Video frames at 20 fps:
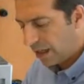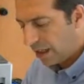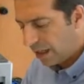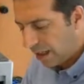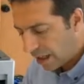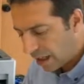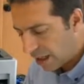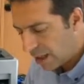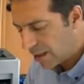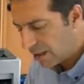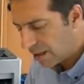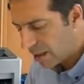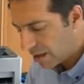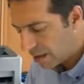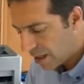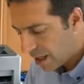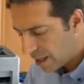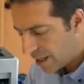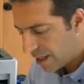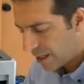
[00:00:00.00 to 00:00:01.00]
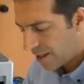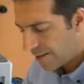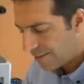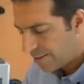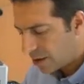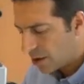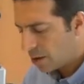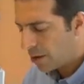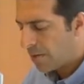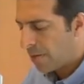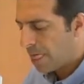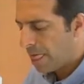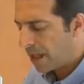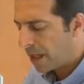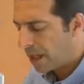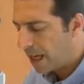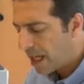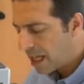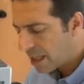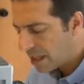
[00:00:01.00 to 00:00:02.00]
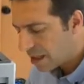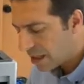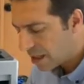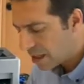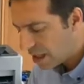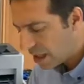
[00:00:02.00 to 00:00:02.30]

y gente tiene dentro que ha